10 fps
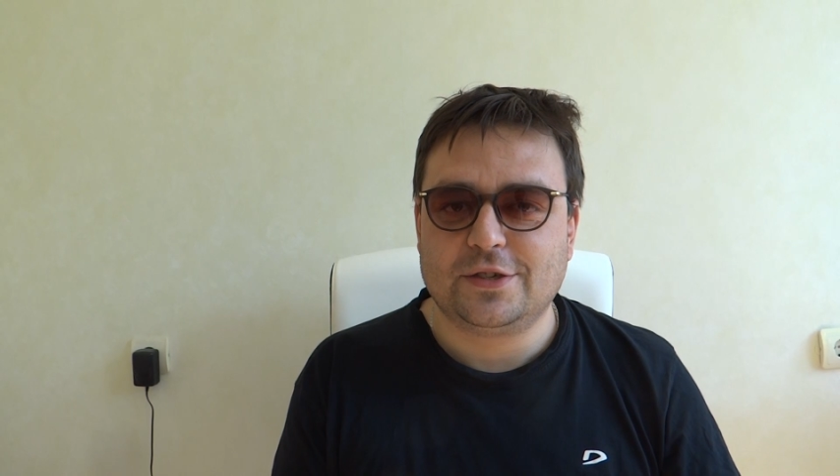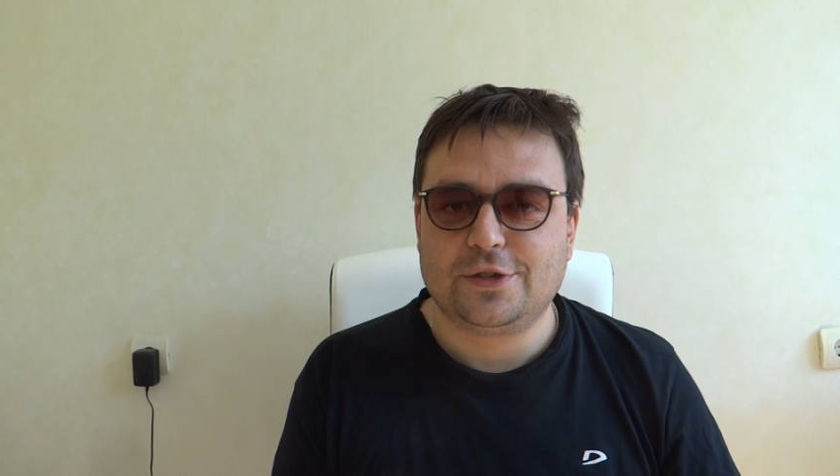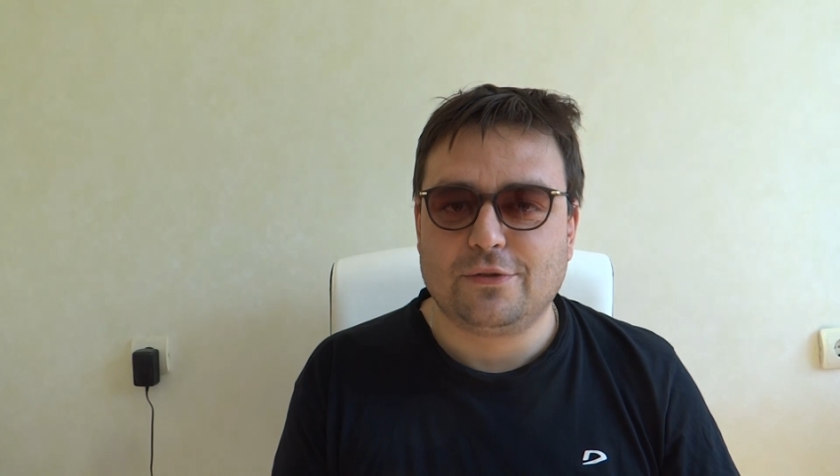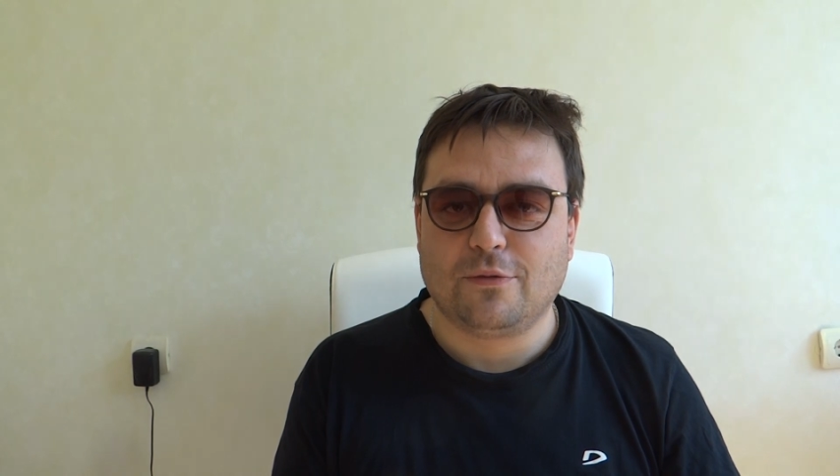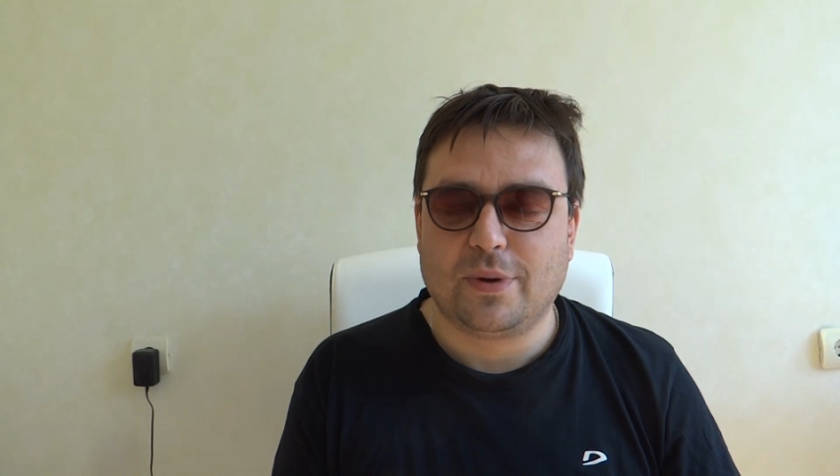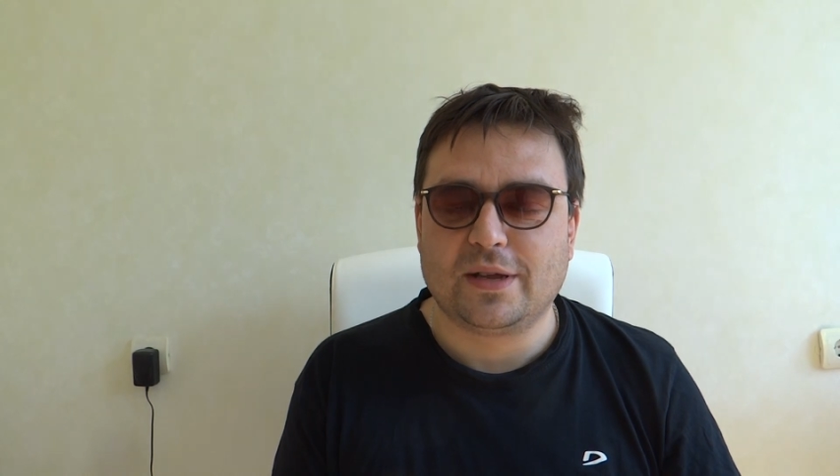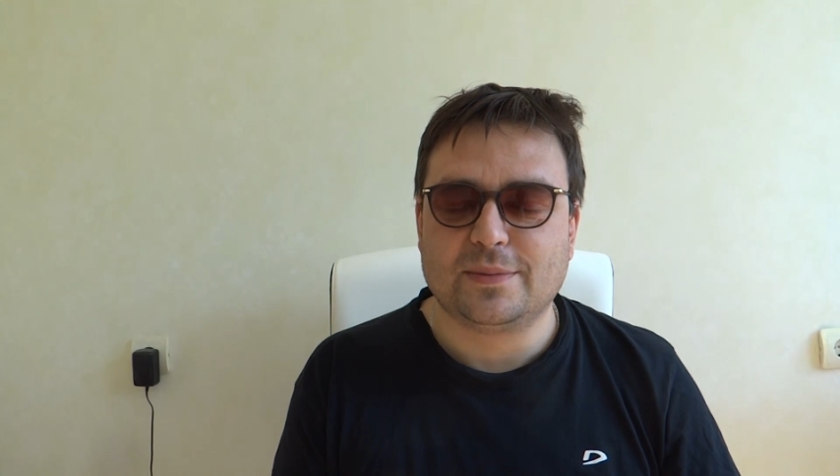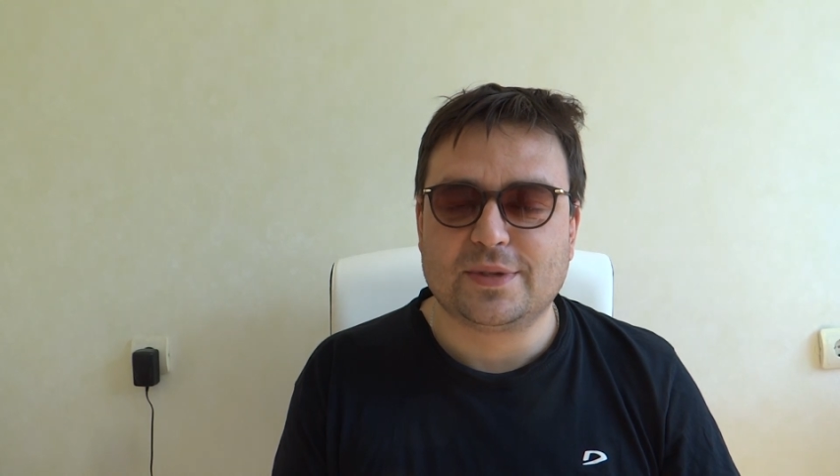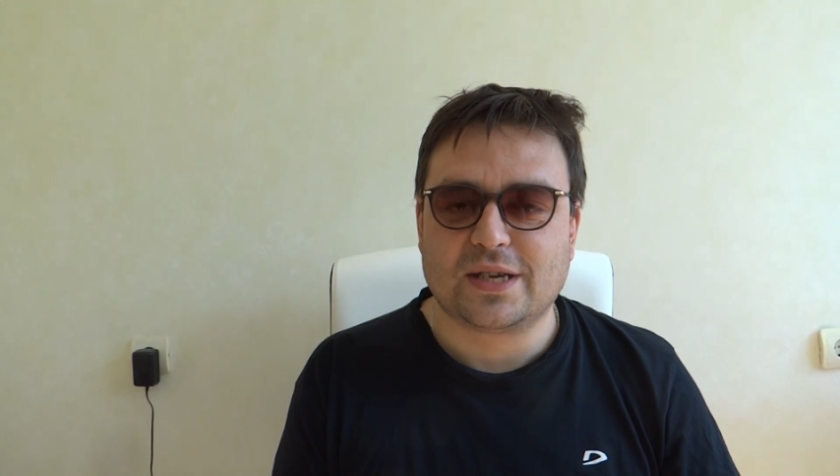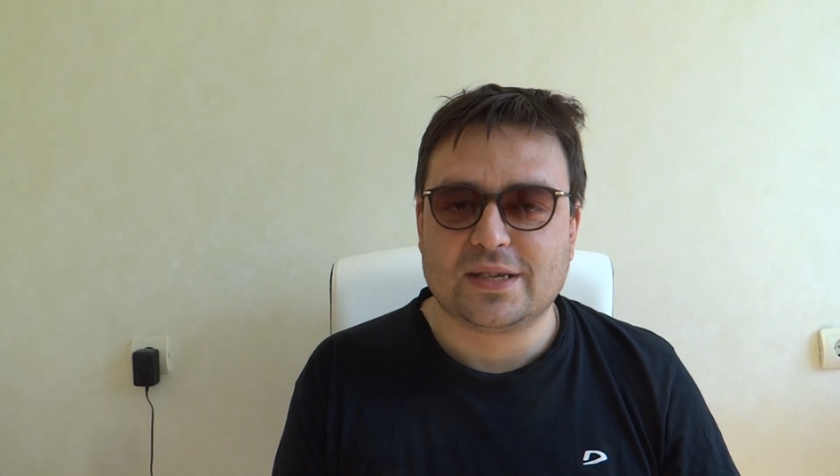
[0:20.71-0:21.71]
есть что по
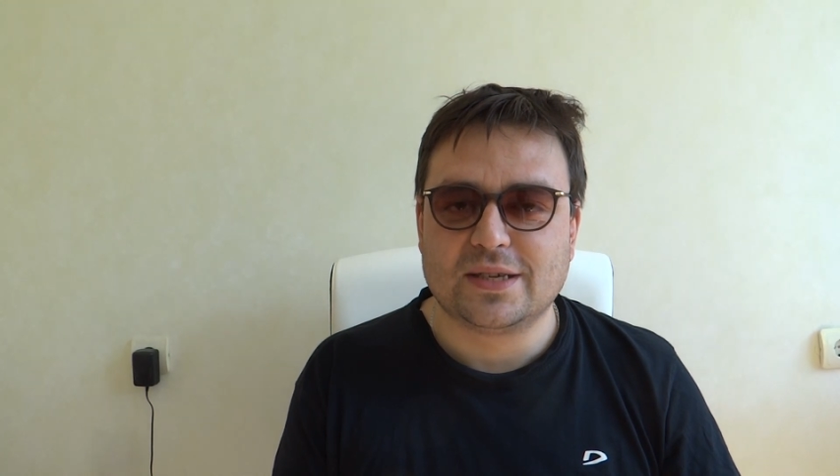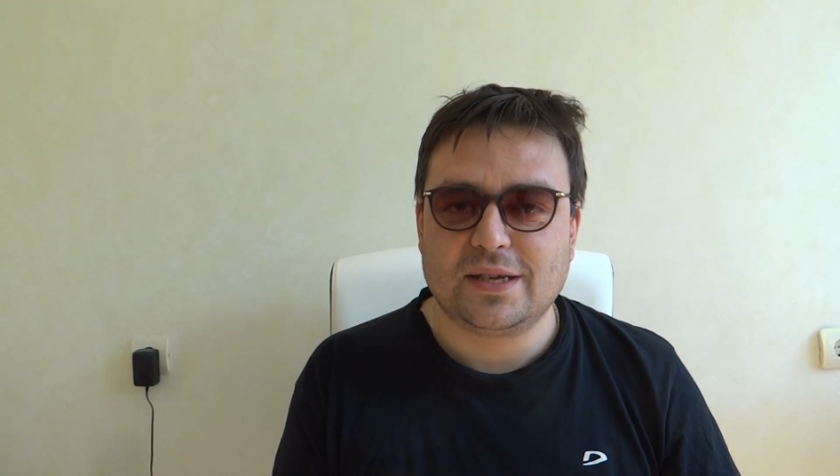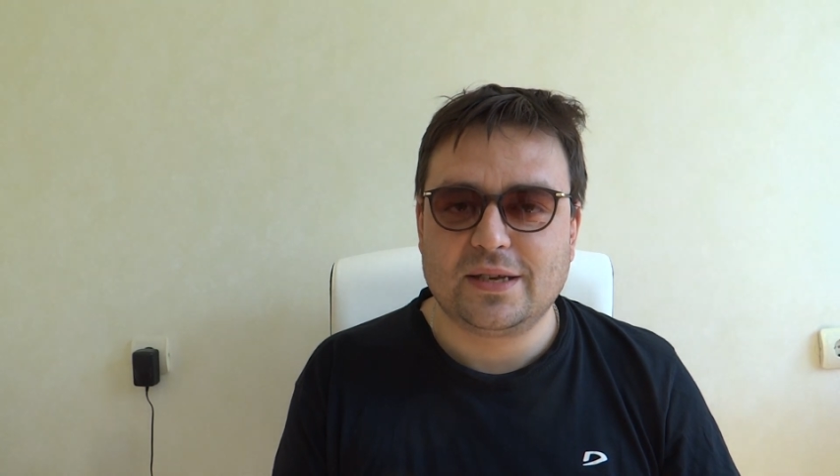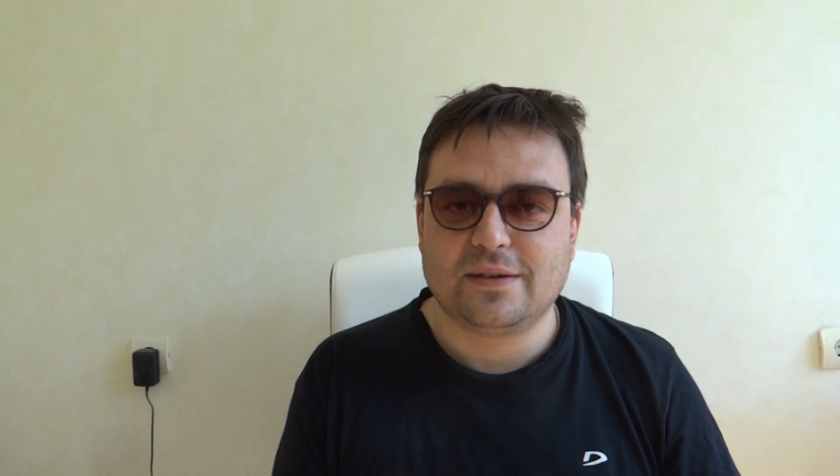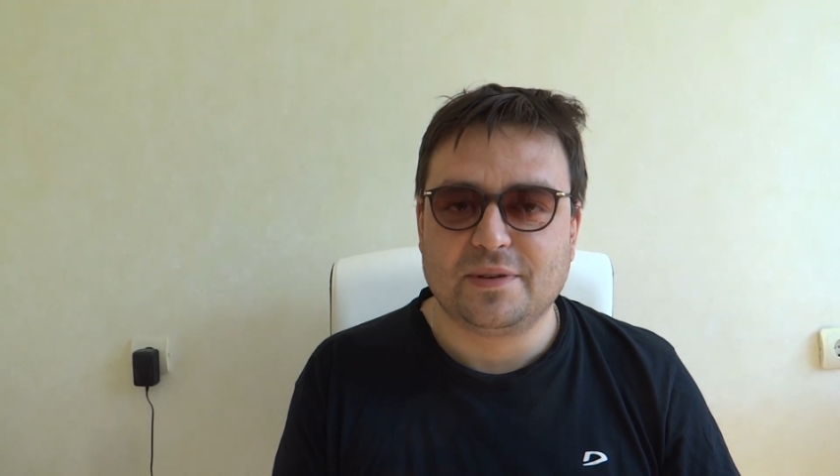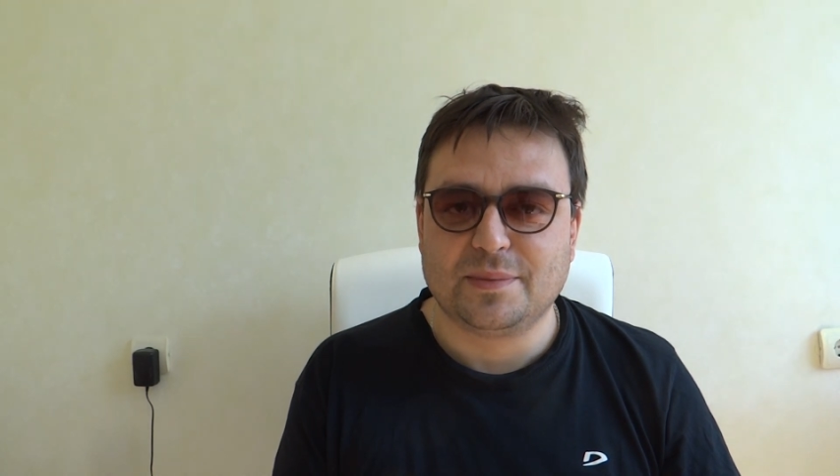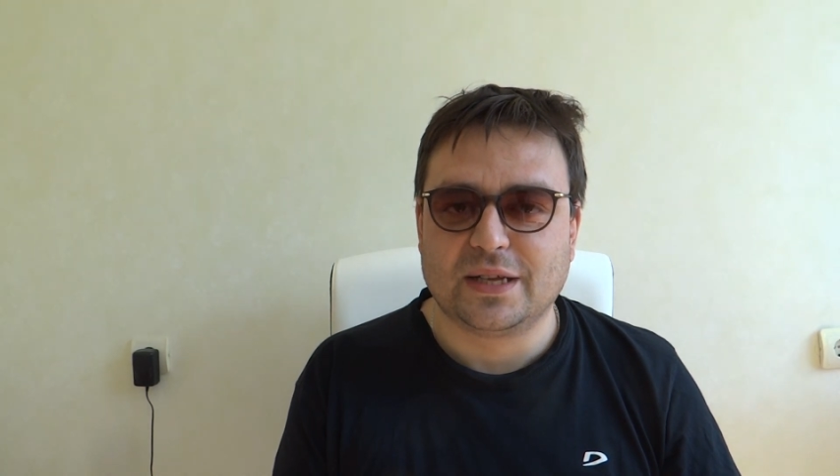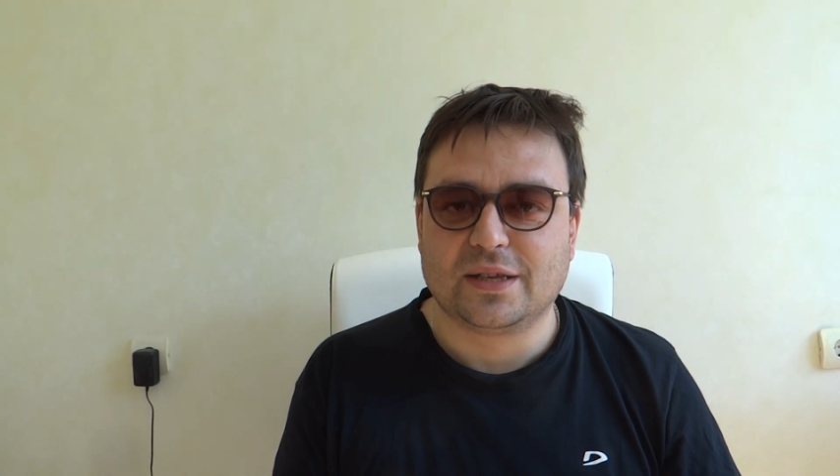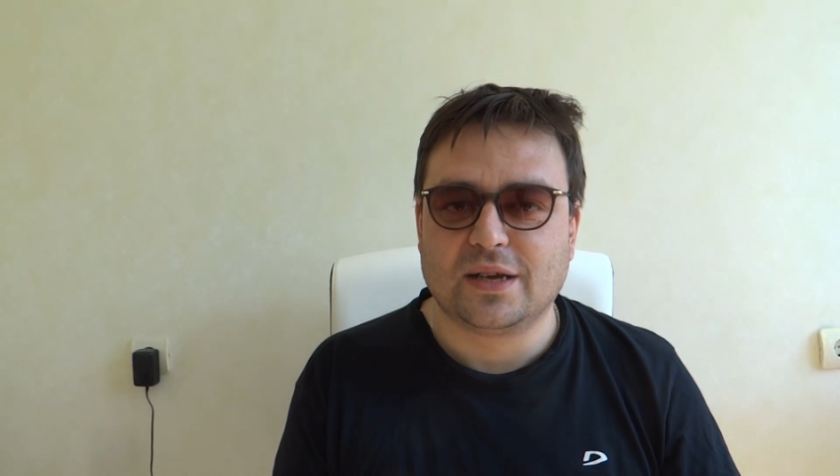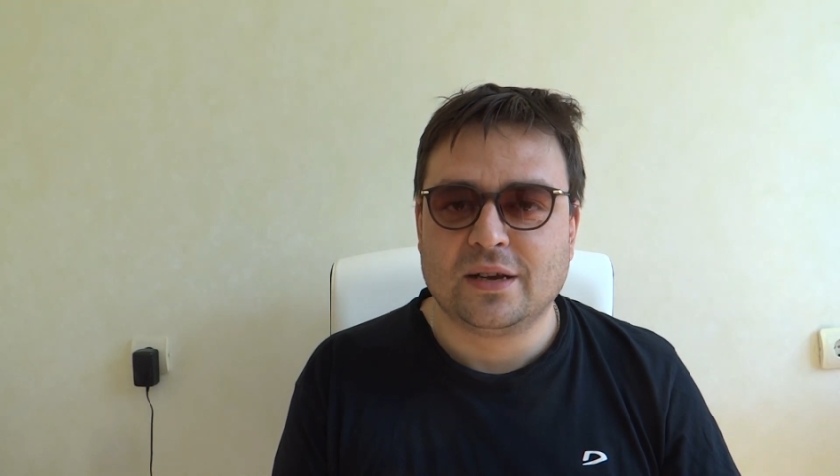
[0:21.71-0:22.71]
ним сказать. Я
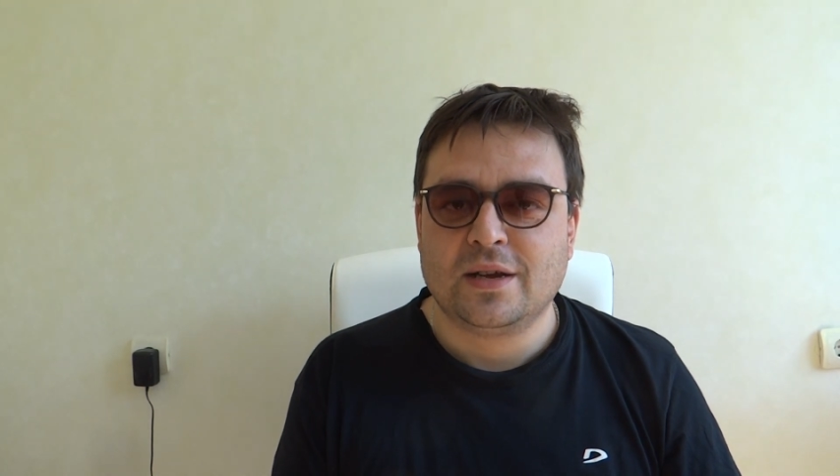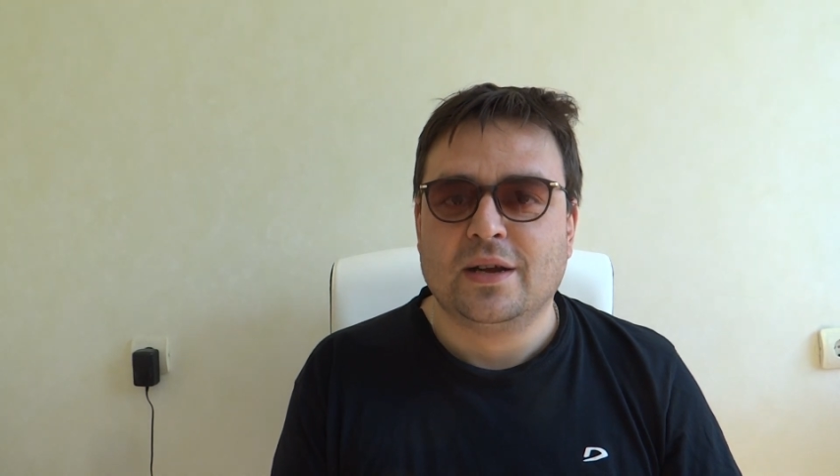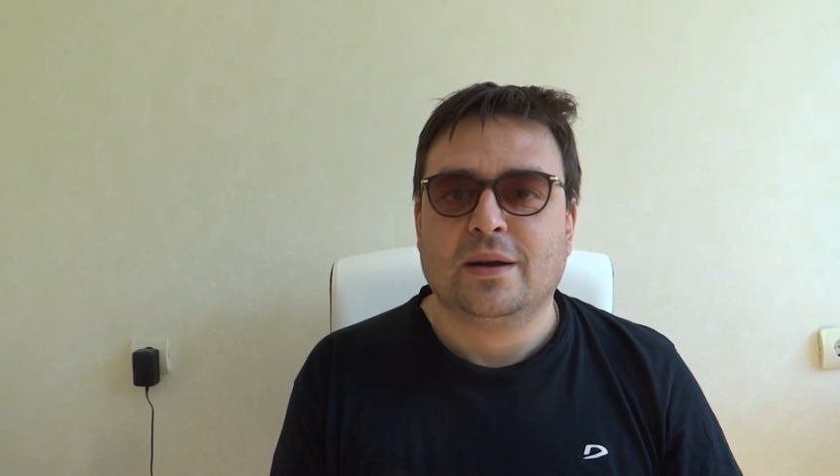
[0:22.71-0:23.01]
внимательно